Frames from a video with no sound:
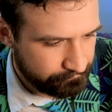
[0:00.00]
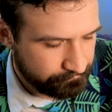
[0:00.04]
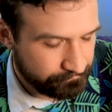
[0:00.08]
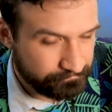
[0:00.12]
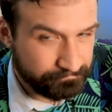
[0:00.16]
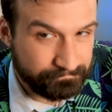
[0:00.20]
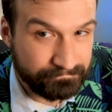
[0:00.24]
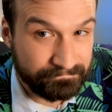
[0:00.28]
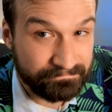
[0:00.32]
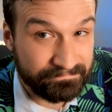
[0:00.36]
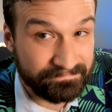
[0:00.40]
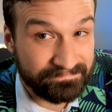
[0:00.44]
J'ai
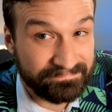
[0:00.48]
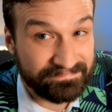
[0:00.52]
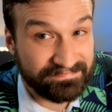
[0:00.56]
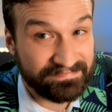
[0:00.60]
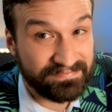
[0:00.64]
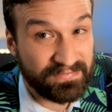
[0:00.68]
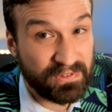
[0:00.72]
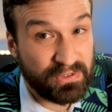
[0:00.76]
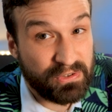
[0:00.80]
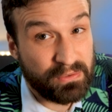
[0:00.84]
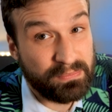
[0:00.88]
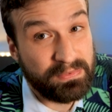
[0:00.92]

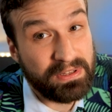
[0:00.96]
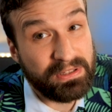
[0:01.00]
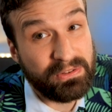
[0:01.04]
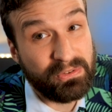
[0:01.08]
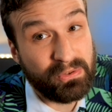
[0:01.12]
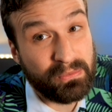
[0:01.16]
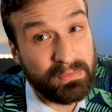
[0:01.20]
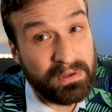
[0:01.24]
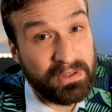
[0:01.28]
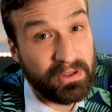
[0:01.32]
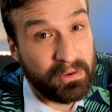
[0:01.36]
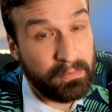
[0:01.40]
hmm, je
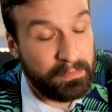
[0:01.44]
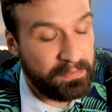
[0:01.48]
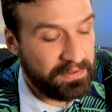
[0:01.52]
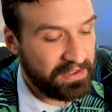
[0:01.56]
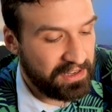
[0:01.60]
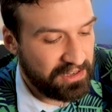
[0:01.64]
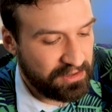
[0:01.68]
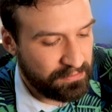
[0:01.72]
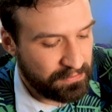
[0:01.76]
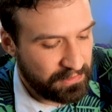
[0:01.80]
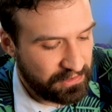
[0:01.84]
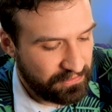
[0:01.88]
peut-être tombé dans le
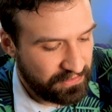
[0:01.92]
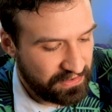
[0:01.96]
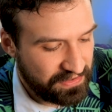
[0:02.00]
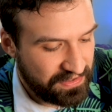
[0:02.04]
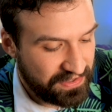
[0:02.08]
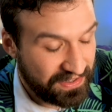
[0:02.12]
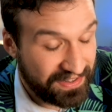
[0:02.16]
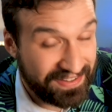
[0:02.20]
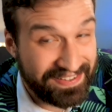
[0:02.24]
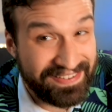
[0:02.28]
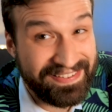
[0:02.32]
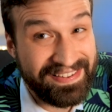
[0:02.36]
piège, mais je vais
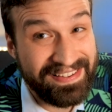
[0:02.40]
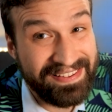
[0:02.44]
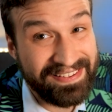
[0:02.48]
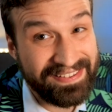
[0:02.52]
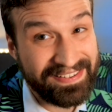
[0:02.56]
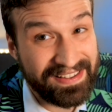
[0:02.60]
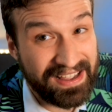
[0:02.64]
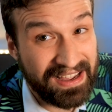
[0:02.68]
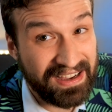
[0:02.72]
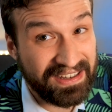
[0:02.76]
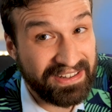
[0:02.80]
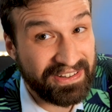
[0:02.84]
dire
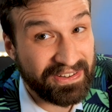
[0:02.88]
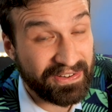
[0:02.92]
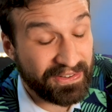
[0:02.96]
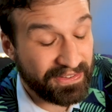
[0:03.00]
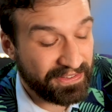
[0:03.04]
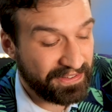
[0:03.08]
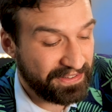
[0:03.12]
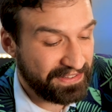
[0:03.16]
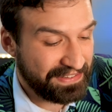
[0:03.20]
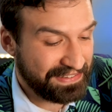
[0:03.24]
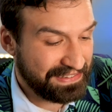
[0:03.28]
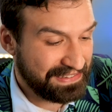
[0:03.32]
6 à
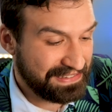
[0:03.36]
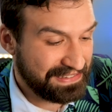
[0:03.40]
corne.